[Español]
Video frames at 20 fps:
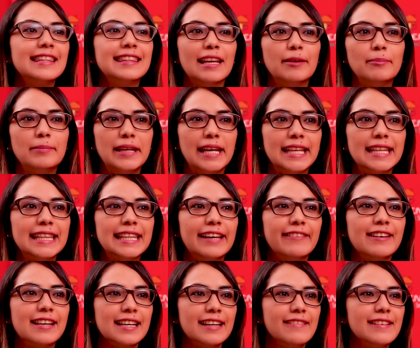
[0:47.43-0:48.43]
También
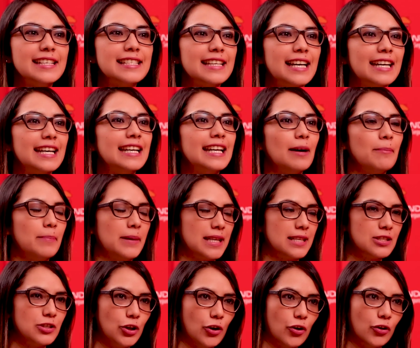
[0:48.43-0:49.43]
debes revisar la
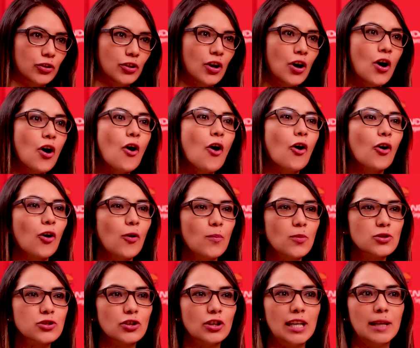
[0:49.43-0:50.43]
presión, o
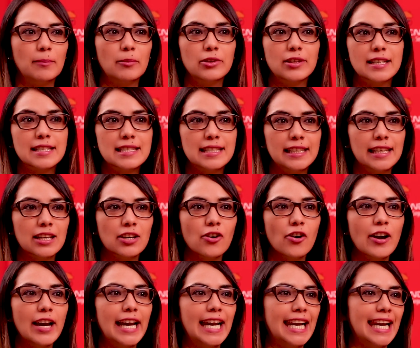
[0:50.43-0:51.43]
como solemos
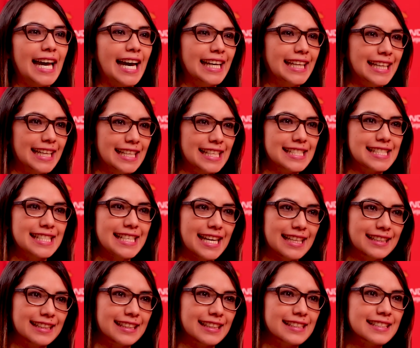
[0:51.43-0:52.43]
decirlo, el aire en las
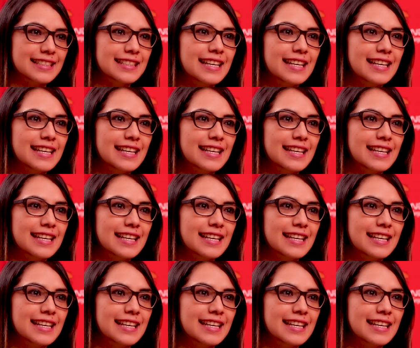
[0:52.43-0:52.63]
llantas.